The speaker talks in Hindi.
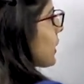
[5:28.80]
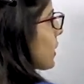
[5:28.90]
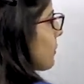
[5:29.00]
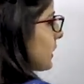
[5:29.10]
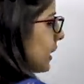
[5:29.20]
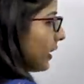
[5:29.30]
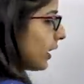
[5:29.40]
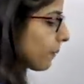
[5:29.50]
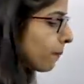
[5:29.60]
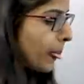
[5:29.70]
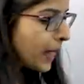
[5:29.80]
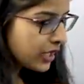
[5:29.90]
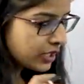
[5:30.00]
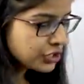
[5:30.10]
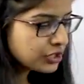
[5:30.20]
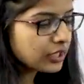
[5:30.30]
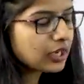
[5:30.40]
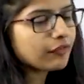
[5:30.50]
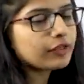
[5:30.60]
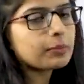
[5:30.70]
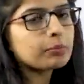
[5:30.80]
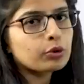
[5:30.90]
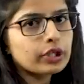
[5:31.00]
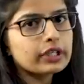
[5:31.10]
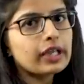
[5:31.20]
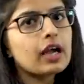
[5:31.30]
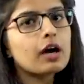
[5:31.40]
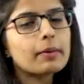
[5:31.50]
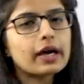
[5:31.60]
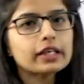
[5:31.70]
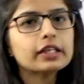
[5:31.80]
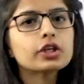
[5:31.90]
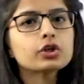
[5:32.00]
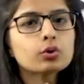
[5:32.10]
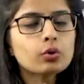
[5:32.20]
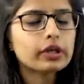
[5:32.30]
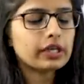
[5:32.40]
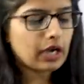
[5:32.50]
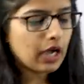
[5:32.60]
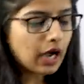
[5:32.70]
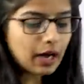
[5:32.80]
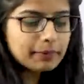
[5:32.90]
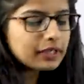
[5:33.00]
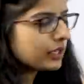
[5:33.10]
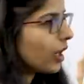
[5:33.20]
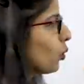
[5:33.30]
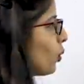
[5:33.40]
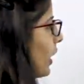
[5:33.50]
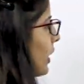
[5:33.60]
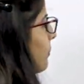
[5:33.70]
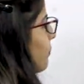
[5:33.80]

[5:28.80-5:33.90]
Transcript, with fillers: करके बताना है रशिया काफ़ी इम्पोर्टेंट है हमारे लिए क्योंकि अभी क्या हुआ है